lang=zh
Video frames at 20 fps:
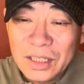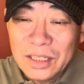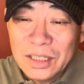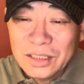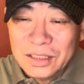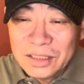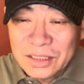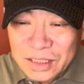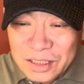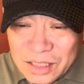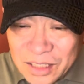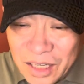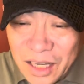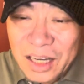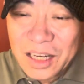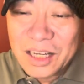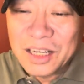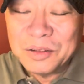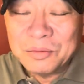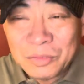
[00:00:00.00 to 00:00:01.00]
你
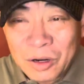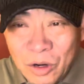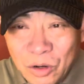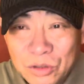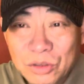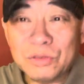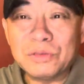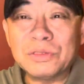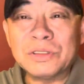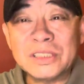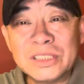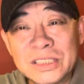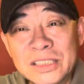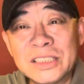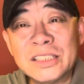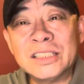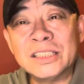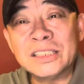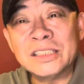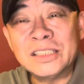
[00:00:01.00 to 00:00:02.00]
看看毛主席的
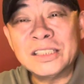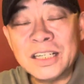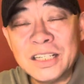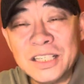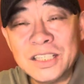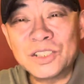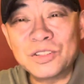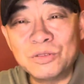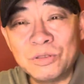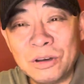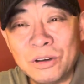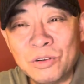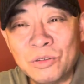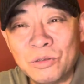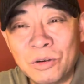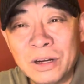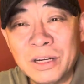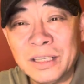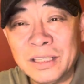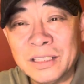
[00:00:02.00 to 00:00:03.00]
这个人力资源
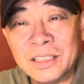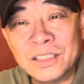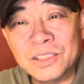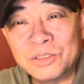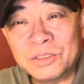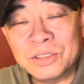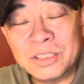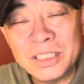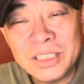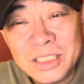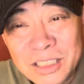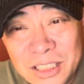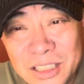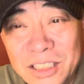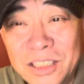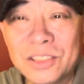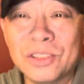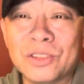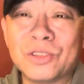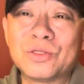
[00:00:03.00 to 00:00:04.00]
管理，那就是
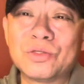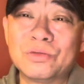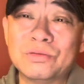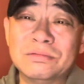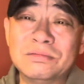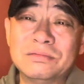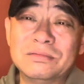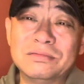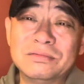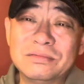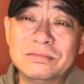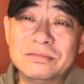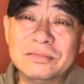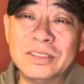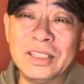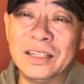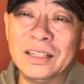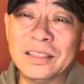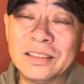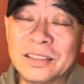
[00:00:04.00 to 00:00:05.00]
艺术
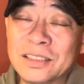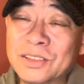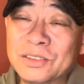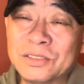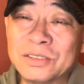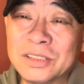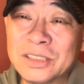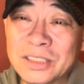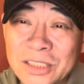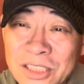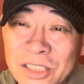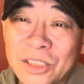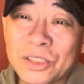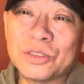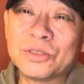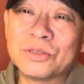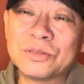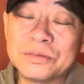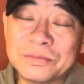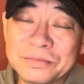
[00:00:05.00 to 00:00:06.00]
啊，那就是艺术。